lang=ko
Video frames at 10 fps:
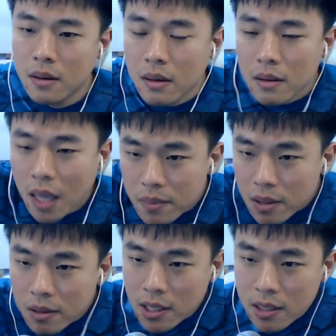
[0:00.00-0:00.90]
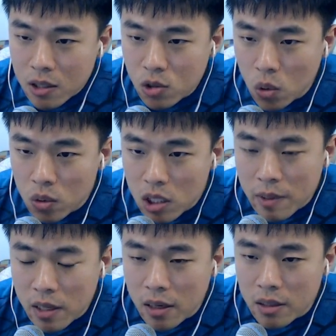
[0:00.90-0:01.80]
남녀 사이에 좋은
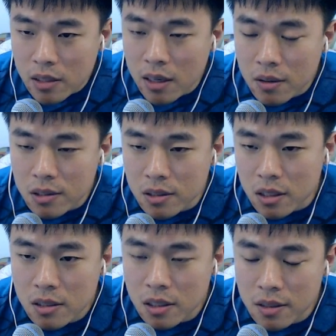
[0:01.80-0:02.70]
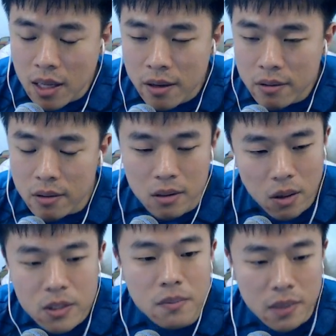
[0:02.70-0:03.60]
이별이라는 것은 있나요?
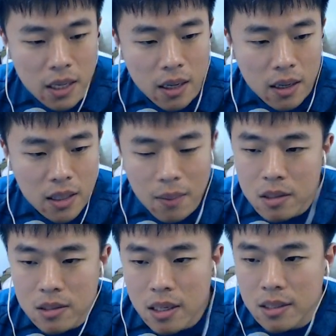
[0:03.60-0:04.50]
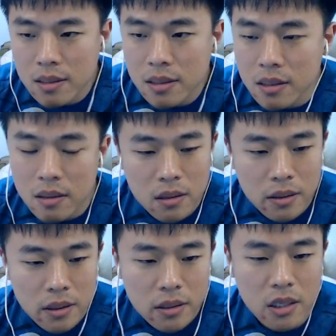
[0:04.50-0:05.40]
없습니다. 남녀 사이에서는
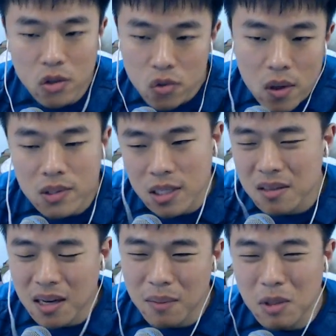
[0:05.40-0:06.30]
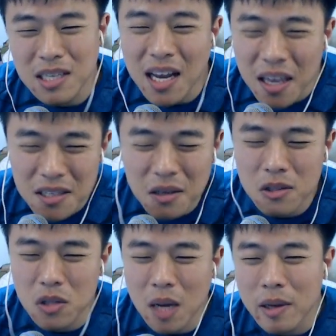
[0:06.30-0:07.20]
이유가 어찌됐든 간에 뭐 사랑해서
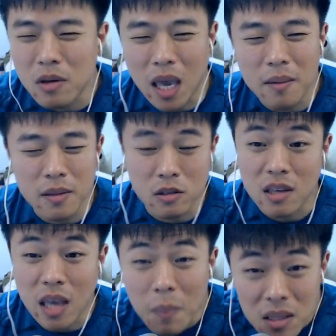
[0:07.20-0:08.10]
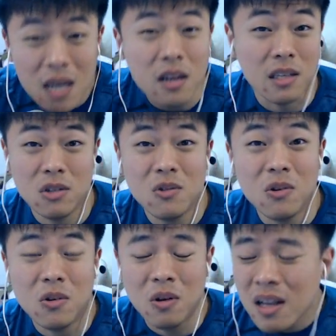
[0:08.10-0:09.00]
헤어지고 나발이고 개벽타기라
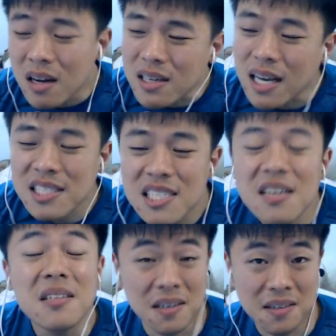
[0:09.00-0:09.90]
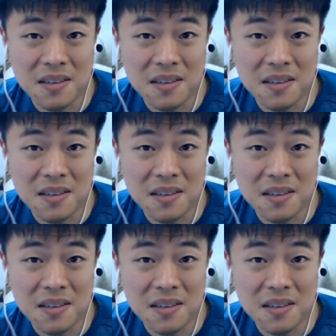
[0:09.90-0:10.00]
치고 그냥 싫어서,